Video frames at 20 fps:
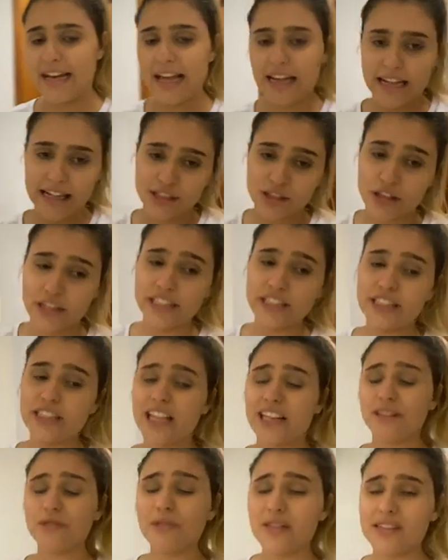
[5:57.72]
galera? Só que a gente tá
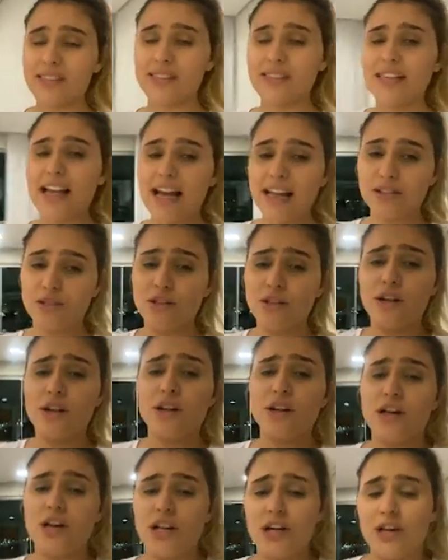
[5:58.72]
tão cansado.
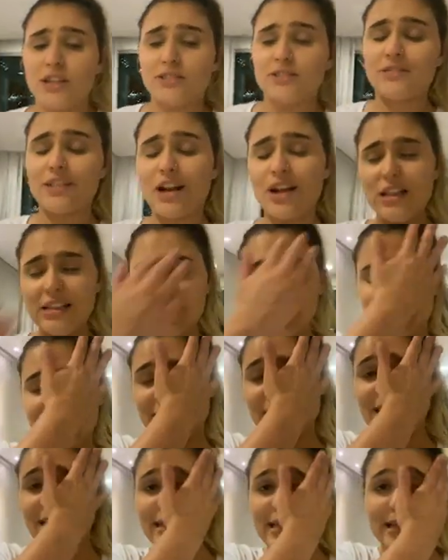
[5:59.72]
Nossa,
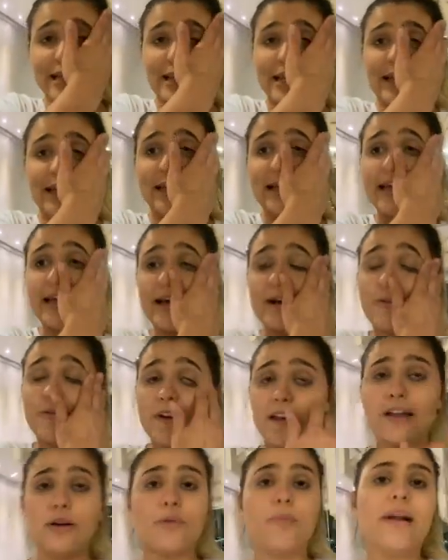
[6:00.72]
que eu
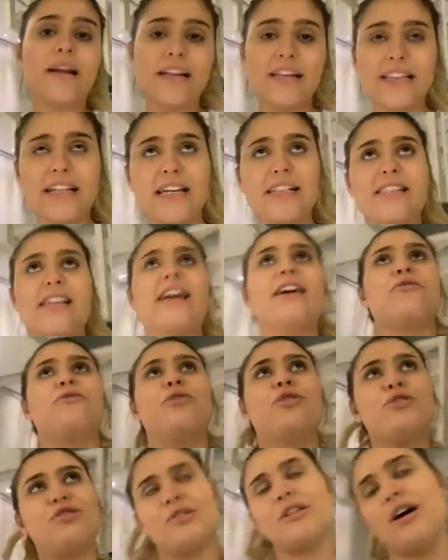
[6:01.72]
falo, o Brenner fala assim, ah, eu
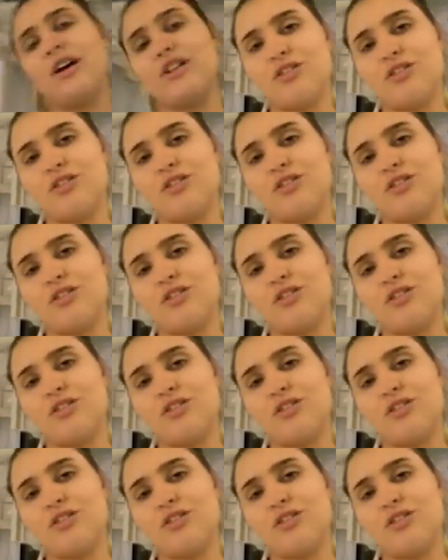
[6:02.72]
vou dar uma